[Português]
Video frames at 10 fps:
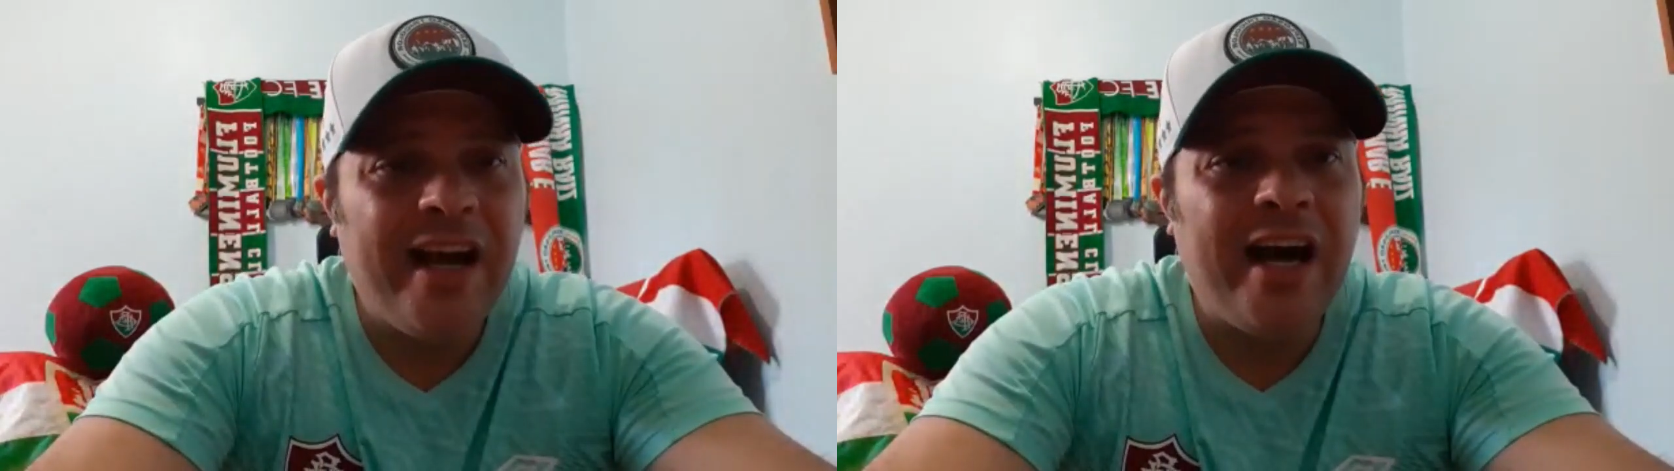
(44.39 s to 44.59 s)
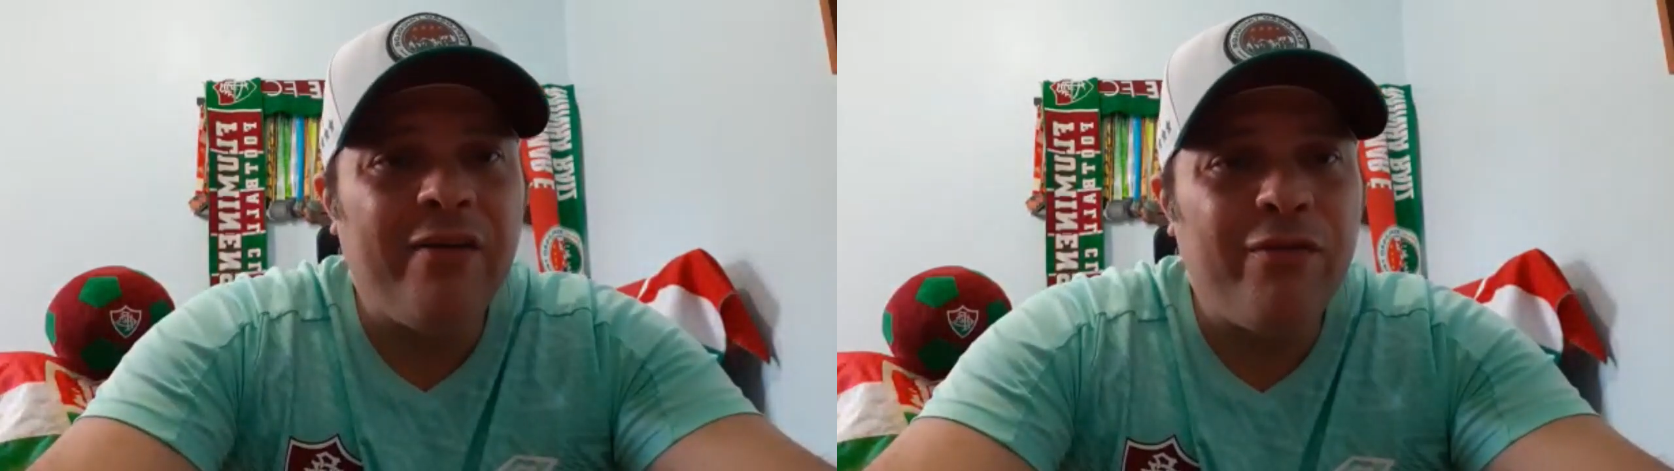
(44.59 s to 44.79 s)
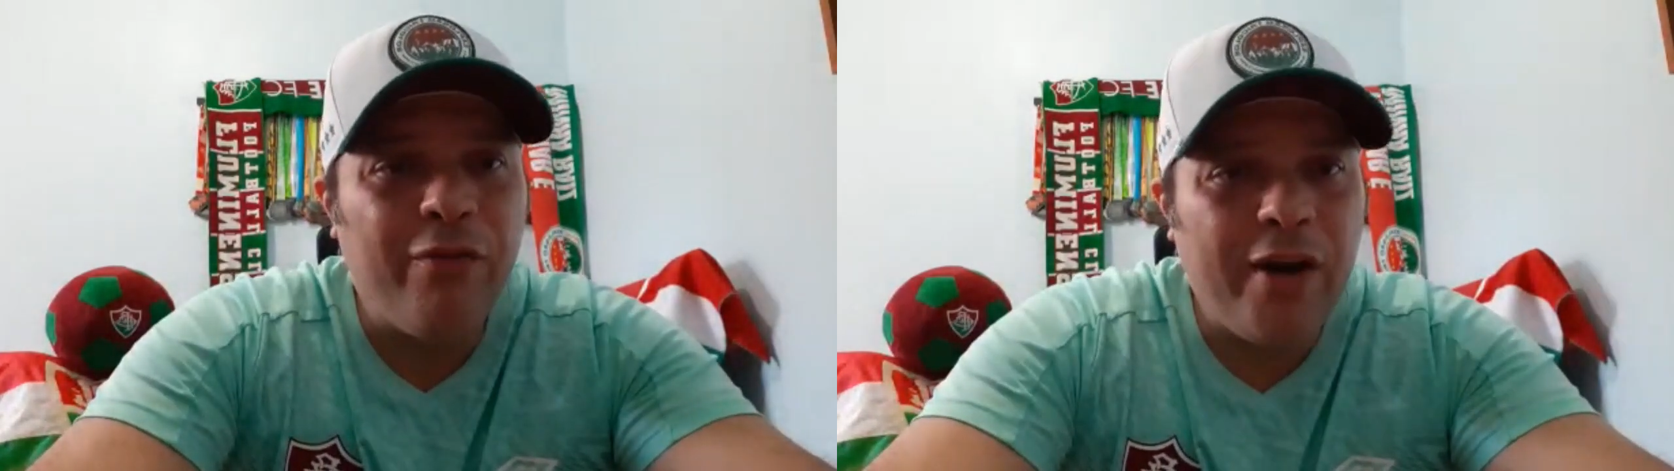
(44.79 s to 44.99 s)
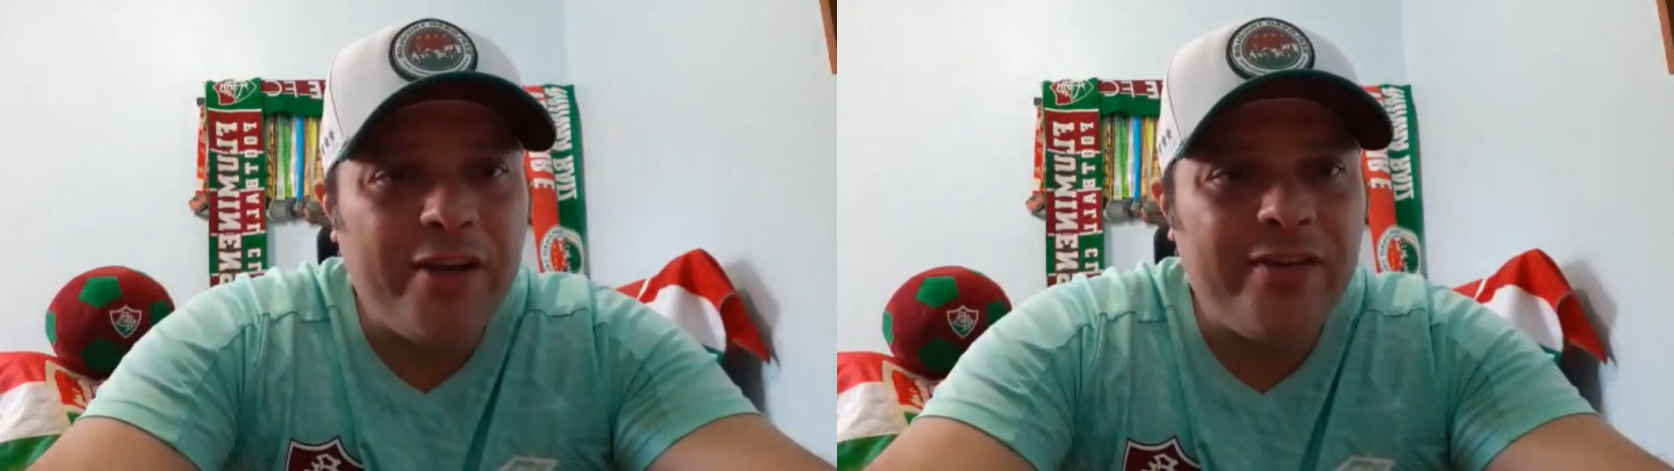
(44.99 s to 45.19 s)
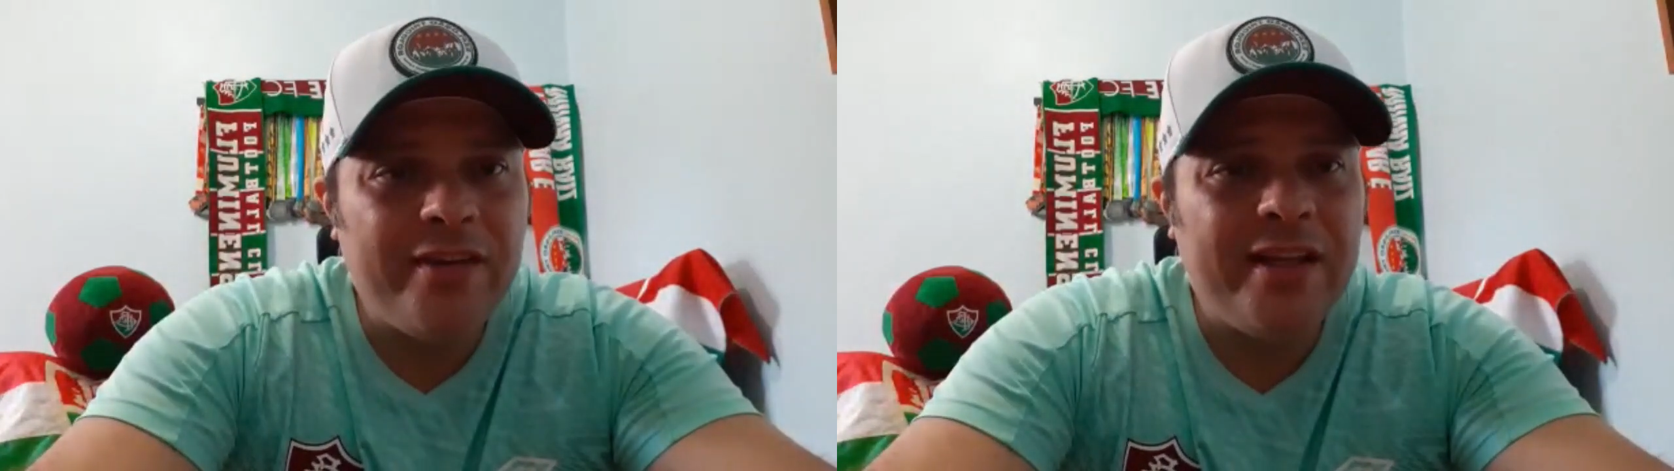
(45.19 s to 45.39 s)
a
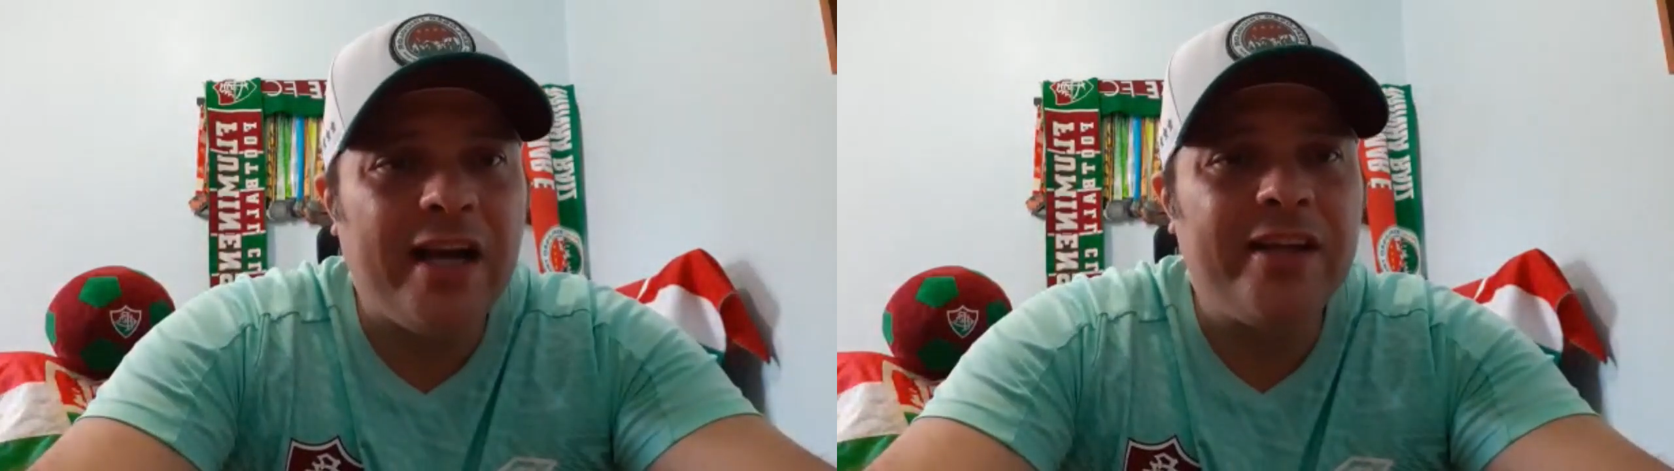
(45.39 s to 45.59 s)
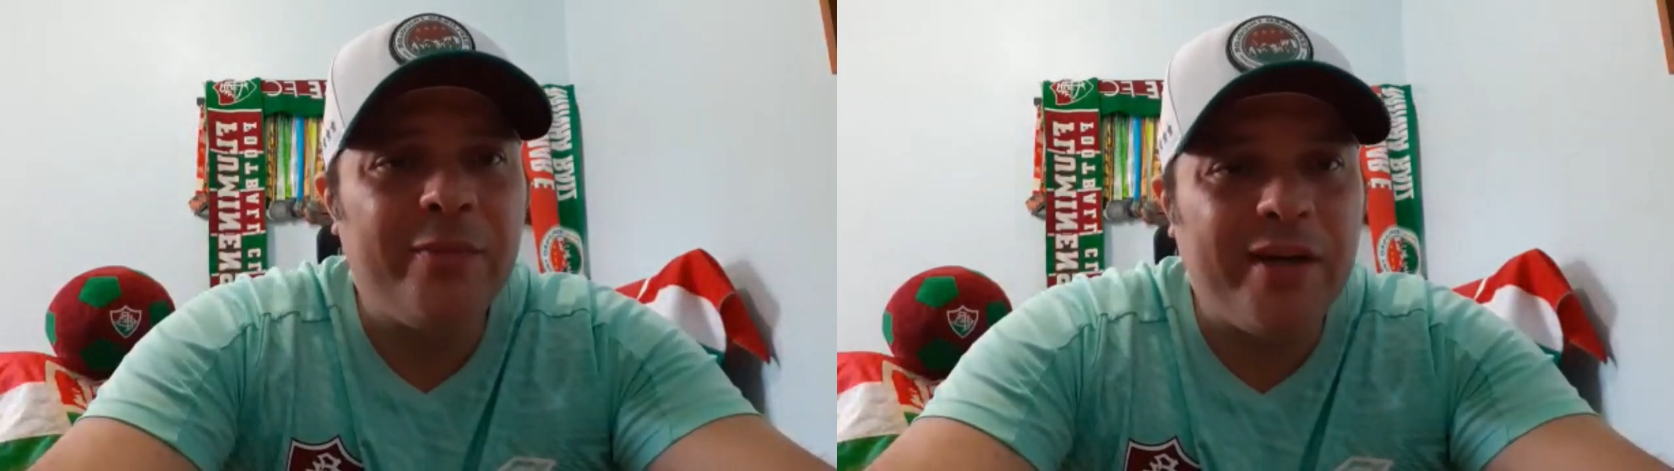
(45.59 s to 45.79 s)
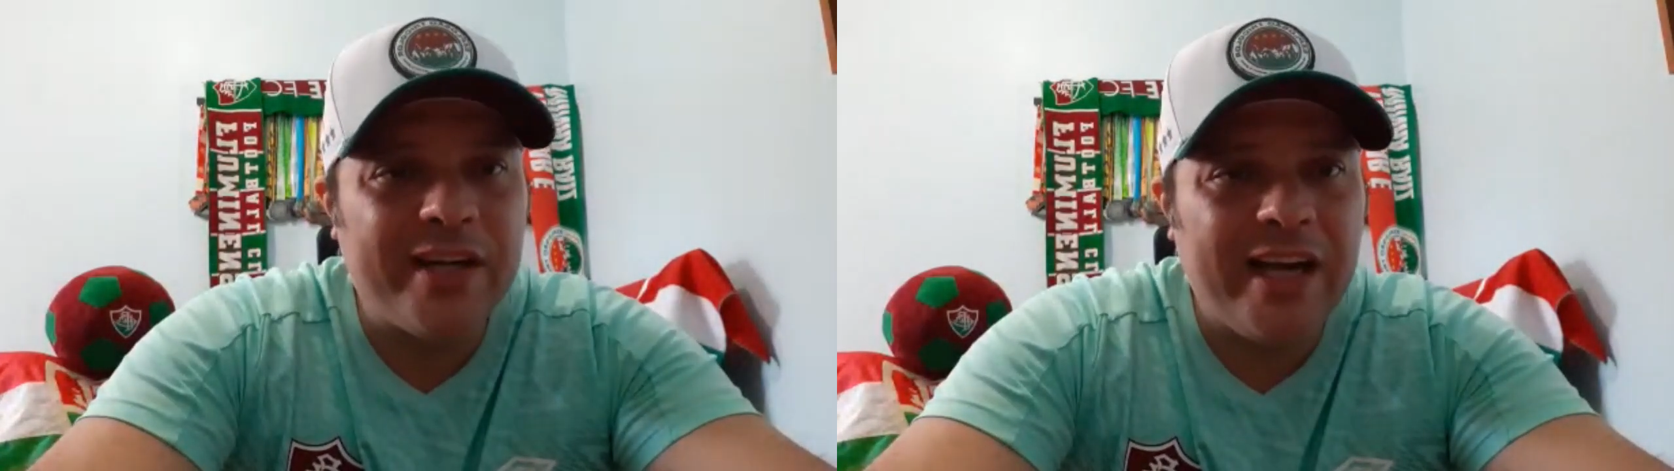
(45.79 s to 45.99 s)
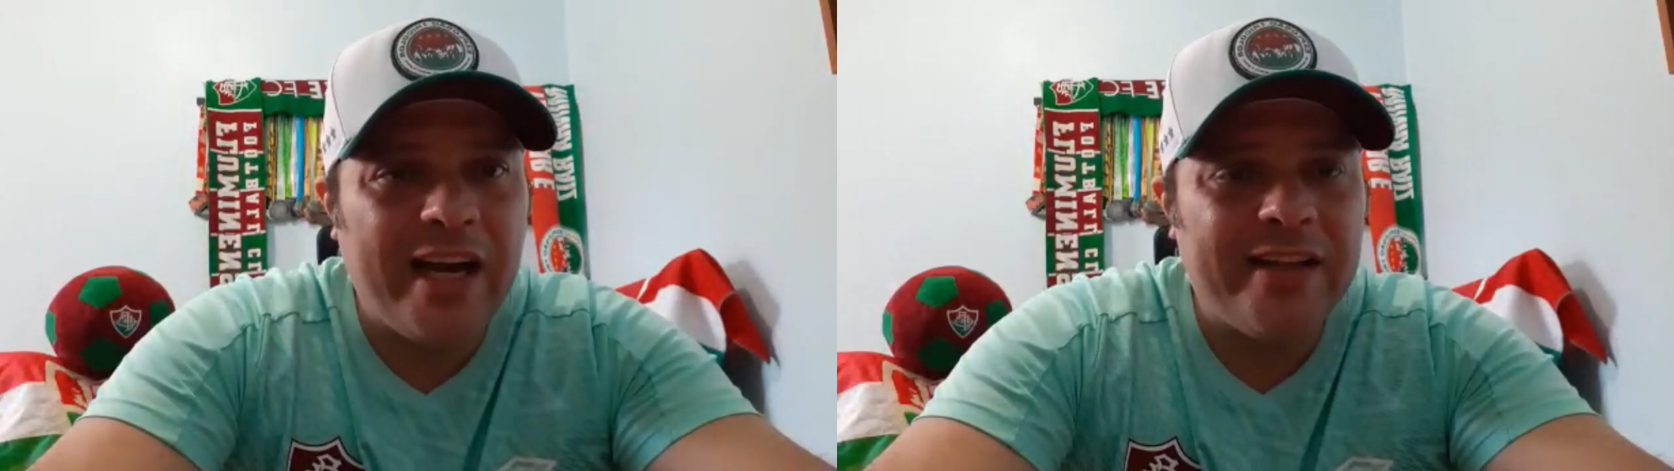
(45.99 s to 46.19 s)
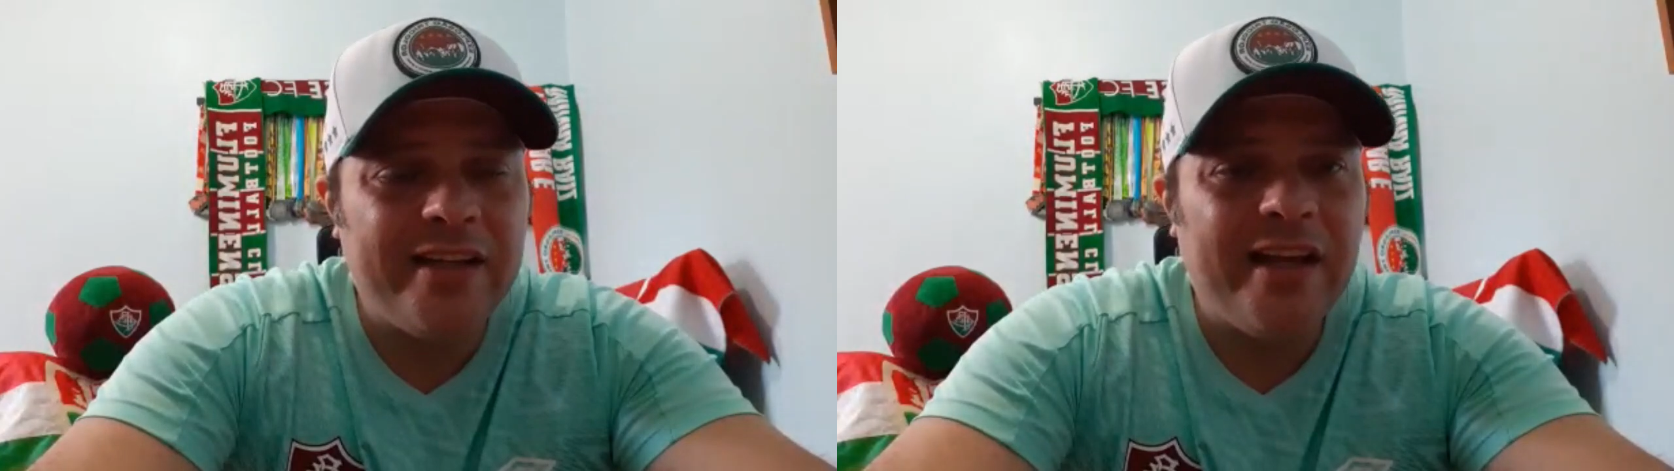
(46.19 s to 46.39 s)
voz da
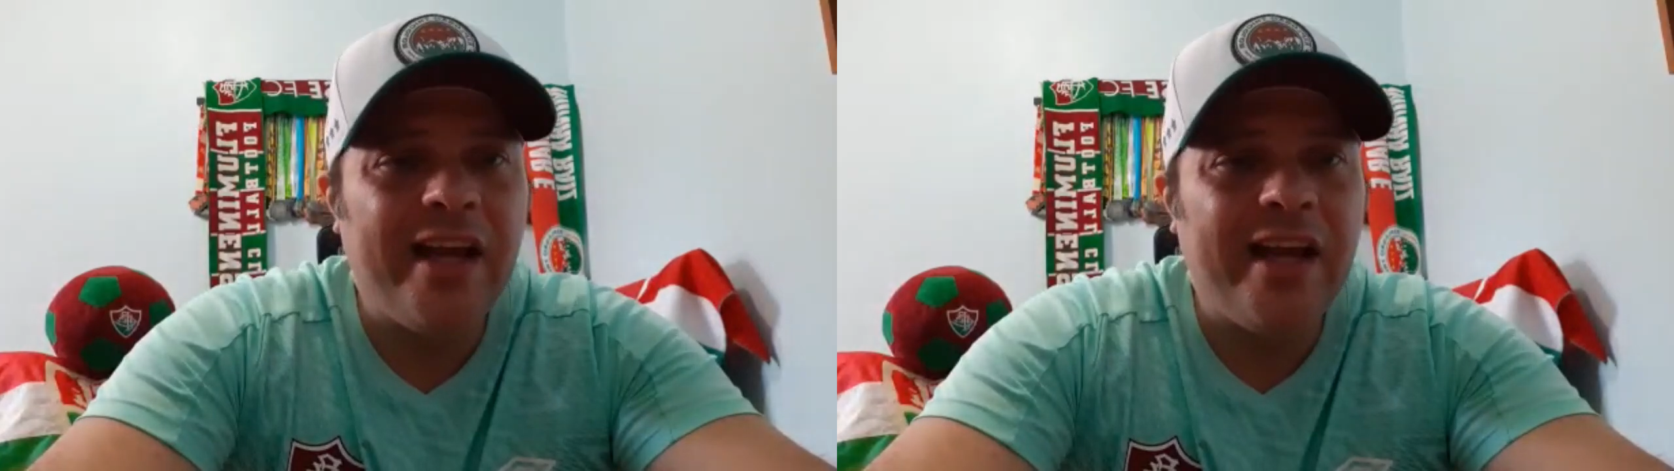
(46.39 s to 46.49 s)
arquibancada